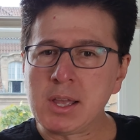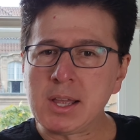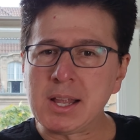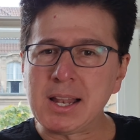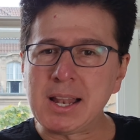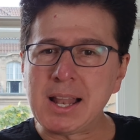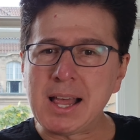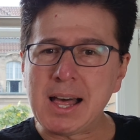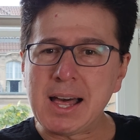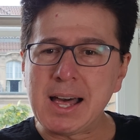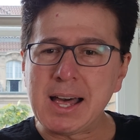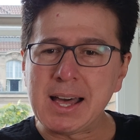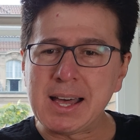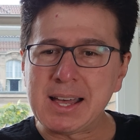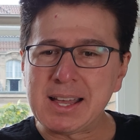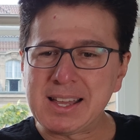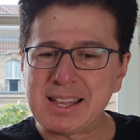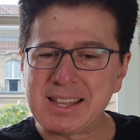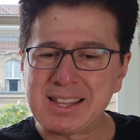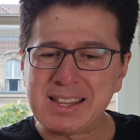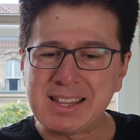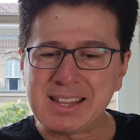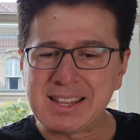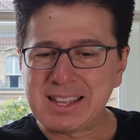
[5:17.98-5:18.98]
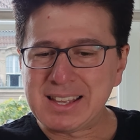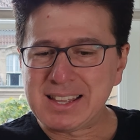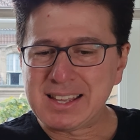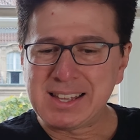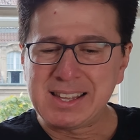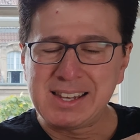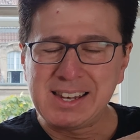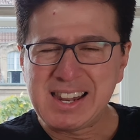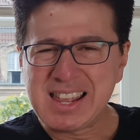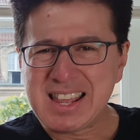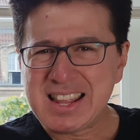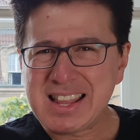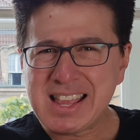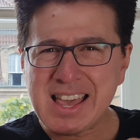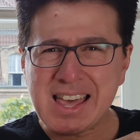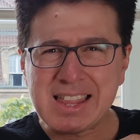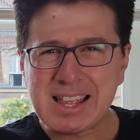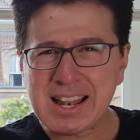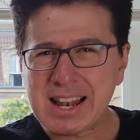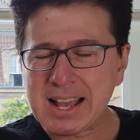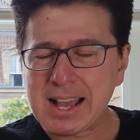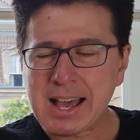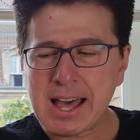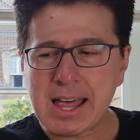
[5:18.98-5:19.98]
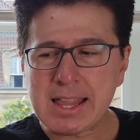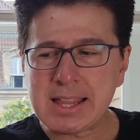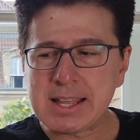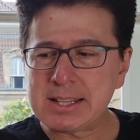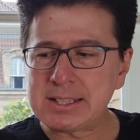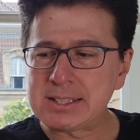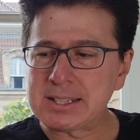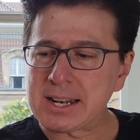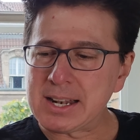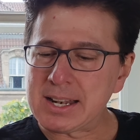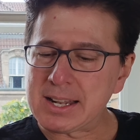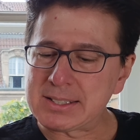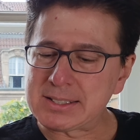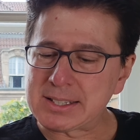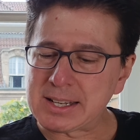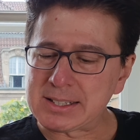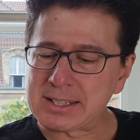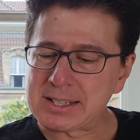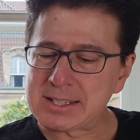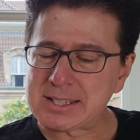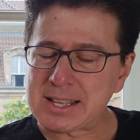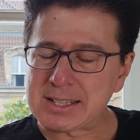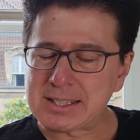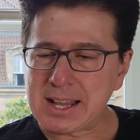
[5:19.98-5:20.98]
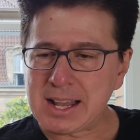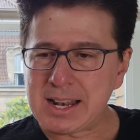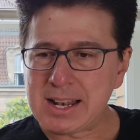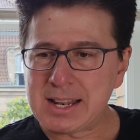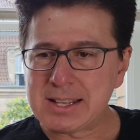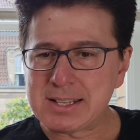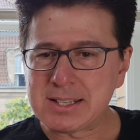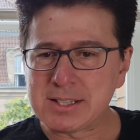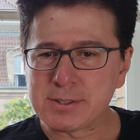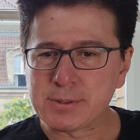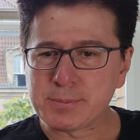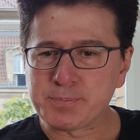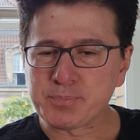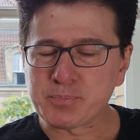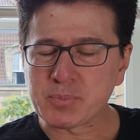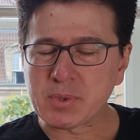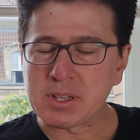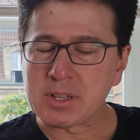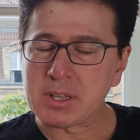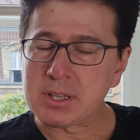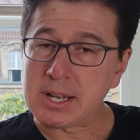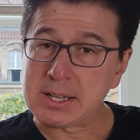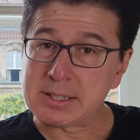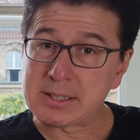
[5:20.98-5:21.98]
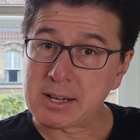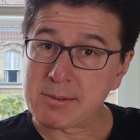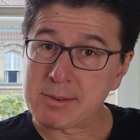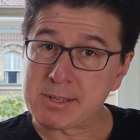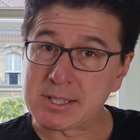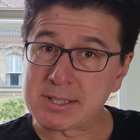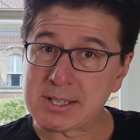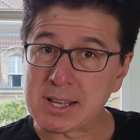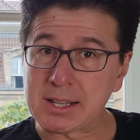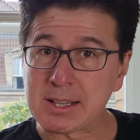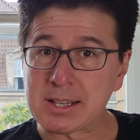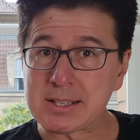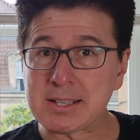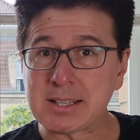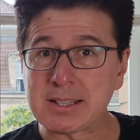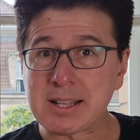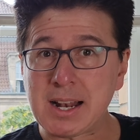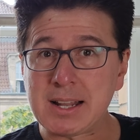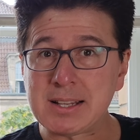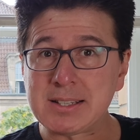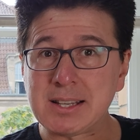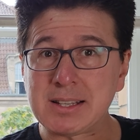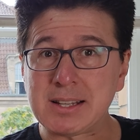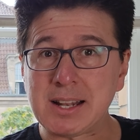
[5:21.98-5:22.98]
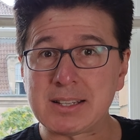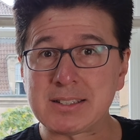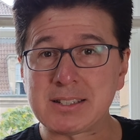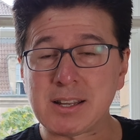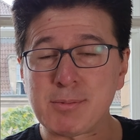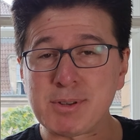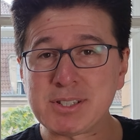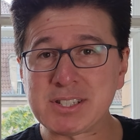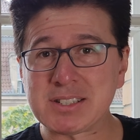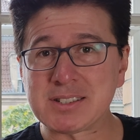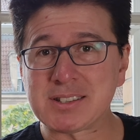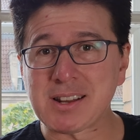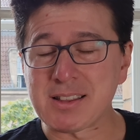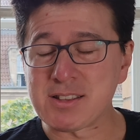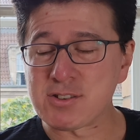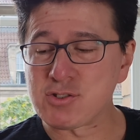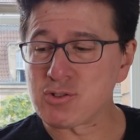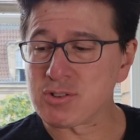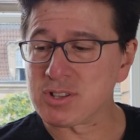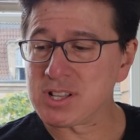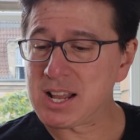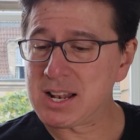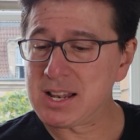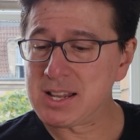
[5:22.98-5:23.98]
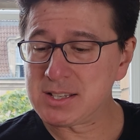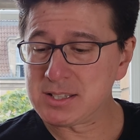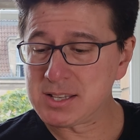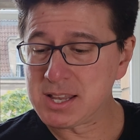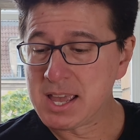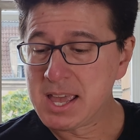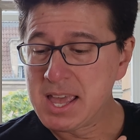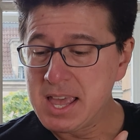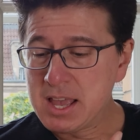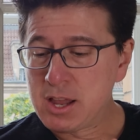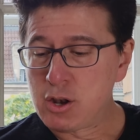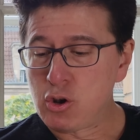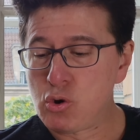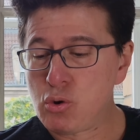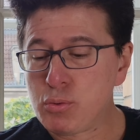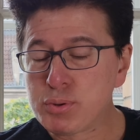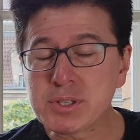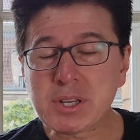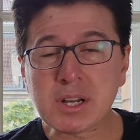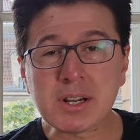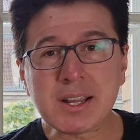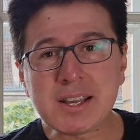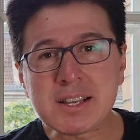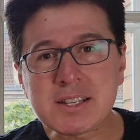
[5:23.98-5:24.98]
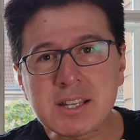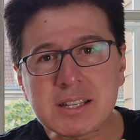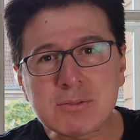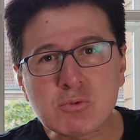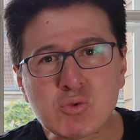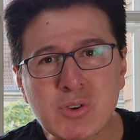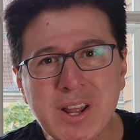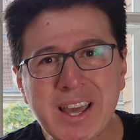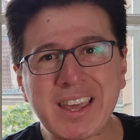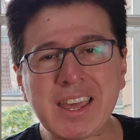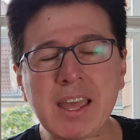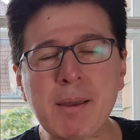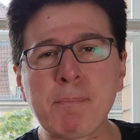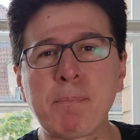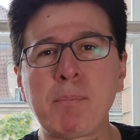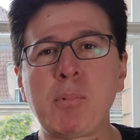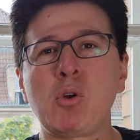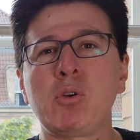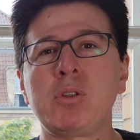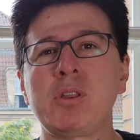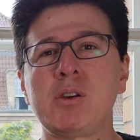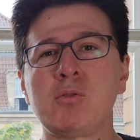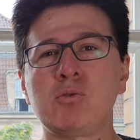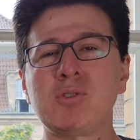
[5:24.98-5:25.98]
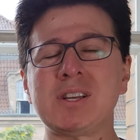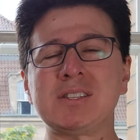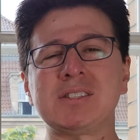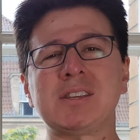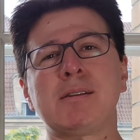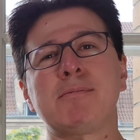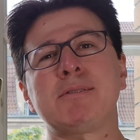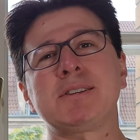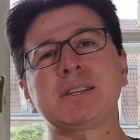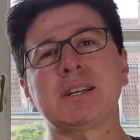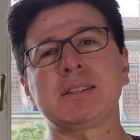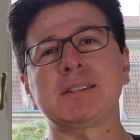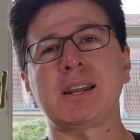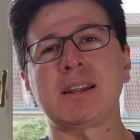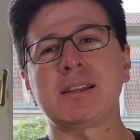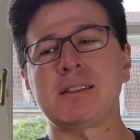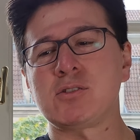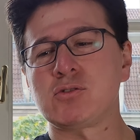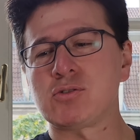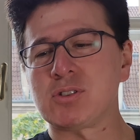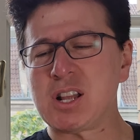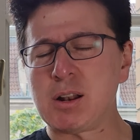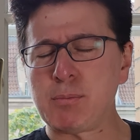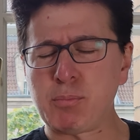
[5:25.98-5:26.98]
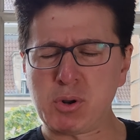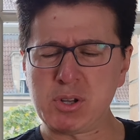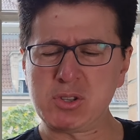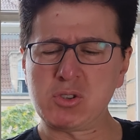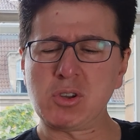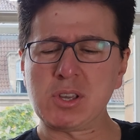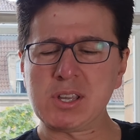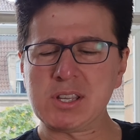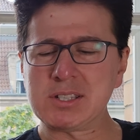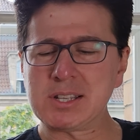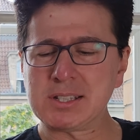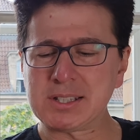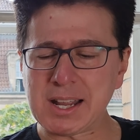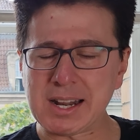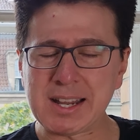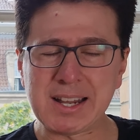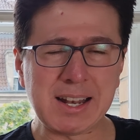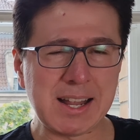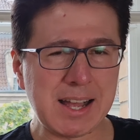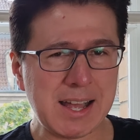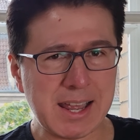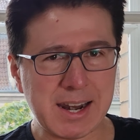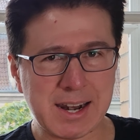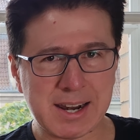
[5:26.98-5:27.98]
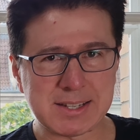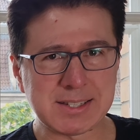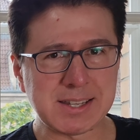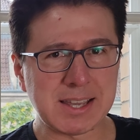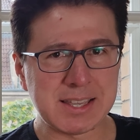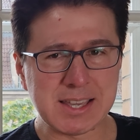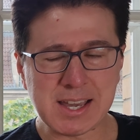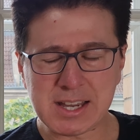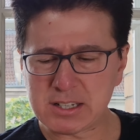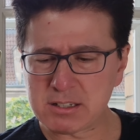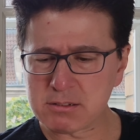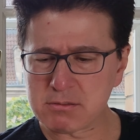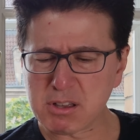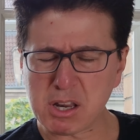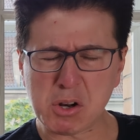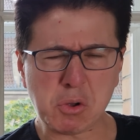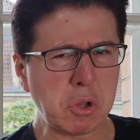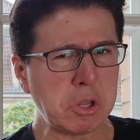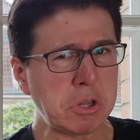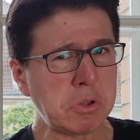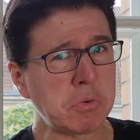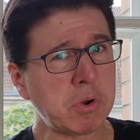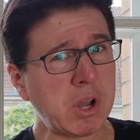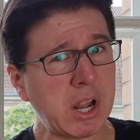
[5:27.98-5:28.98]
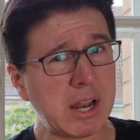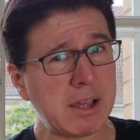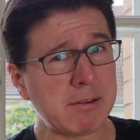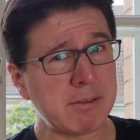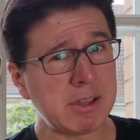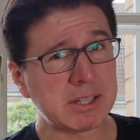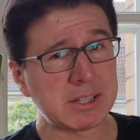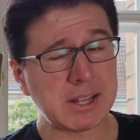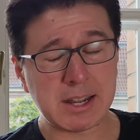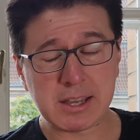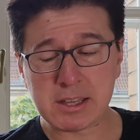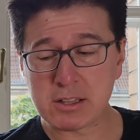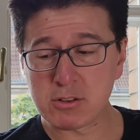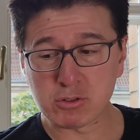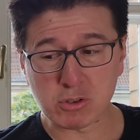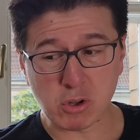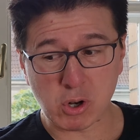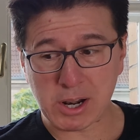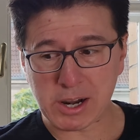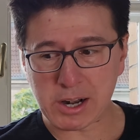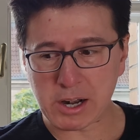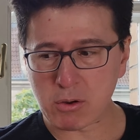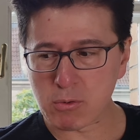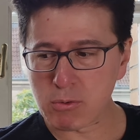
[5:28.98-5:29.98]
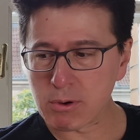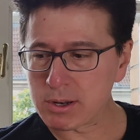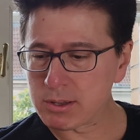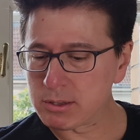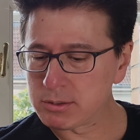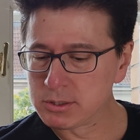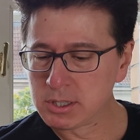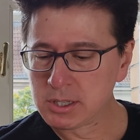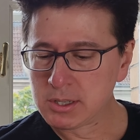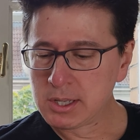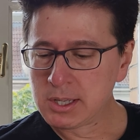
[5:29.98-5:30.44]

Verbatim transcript: la eh, línea delgada entre las artesanales, eh, las cervezas artesanales y las cervezas tradicionales. Lupser es un ejemplo de una cerveza tradicional. Por eso quise traerla a reseñar. Creo que nunca la había traído, no la recuerdo.